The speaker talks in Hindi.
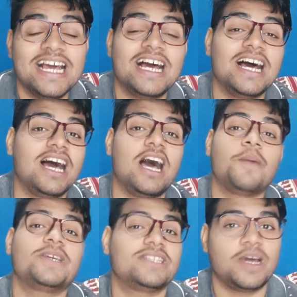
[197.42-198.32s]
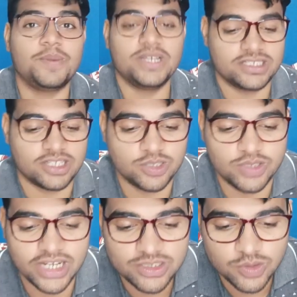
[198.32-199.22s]
आप कितना भी कर सकते हो देर
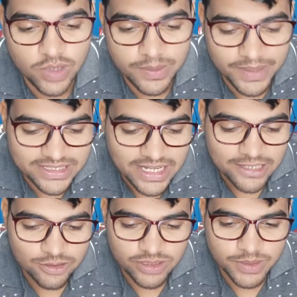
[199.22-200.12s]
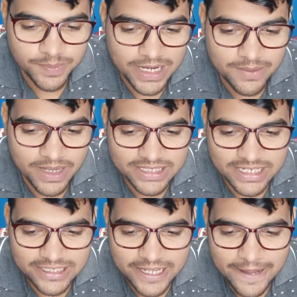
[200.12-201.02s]
इज़ नो लिमिट्स तो सबसे पहले बात
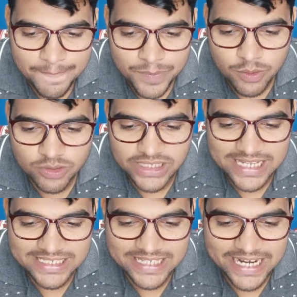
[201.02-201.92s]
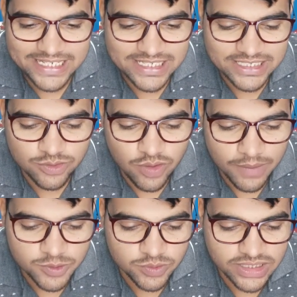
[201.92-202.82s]
करते हैं कुछ ऐसे साइट्स की जिनको आप
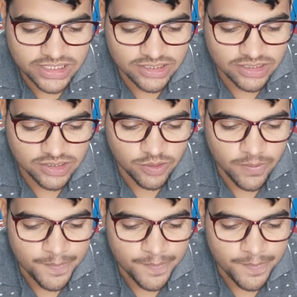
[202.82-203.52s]
चूज़ कर सकते हो